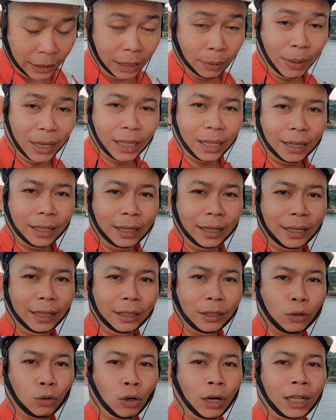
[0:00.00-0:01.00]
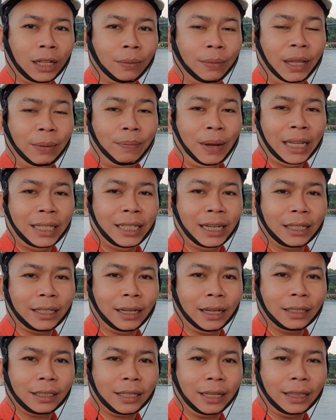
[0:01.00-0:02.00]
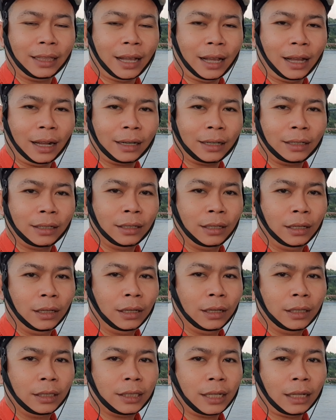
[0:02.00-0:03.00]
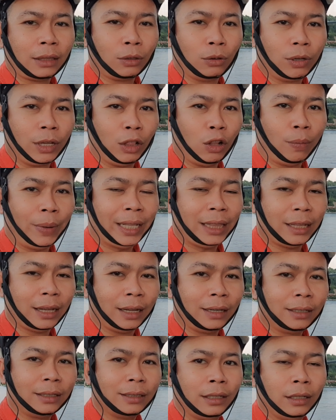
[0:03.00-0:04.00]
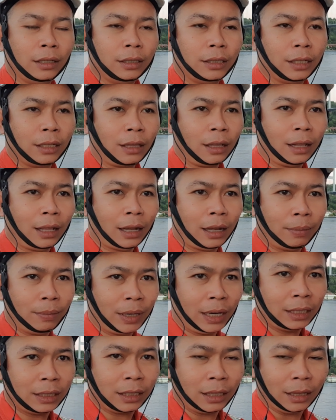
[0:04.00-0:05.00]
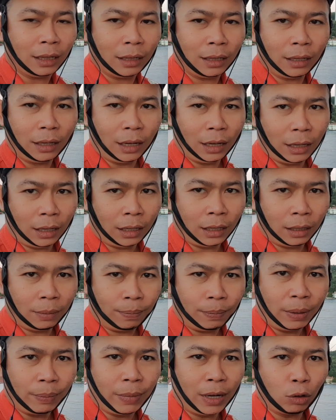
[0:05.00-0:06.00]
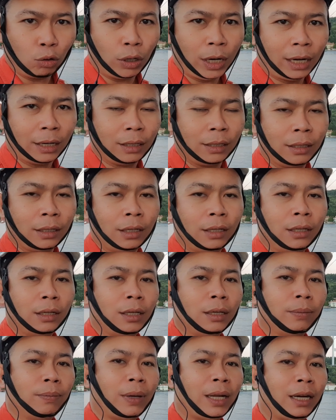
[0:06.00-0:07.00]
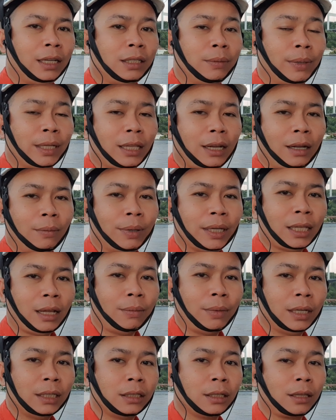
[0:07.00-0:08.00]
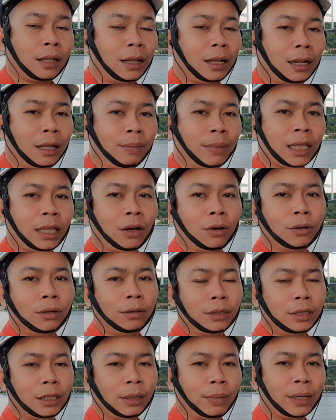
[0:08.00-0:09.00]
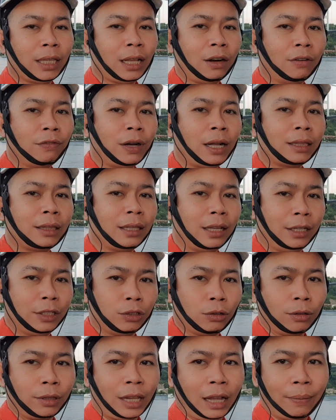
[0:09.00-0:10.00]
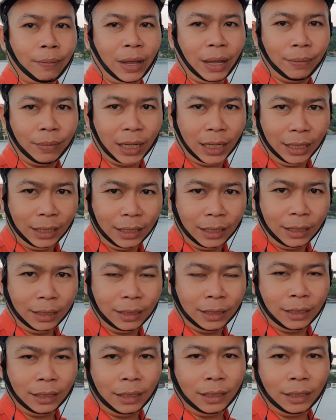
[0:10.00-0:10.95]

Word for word: Jembatan ini kurang lebih panjangnya sekitar 1 km setelah berhasil uh, pembangunan pada jembatan yang pertama setelah lima tahun jembatan Fatih Sultan Mehmet ini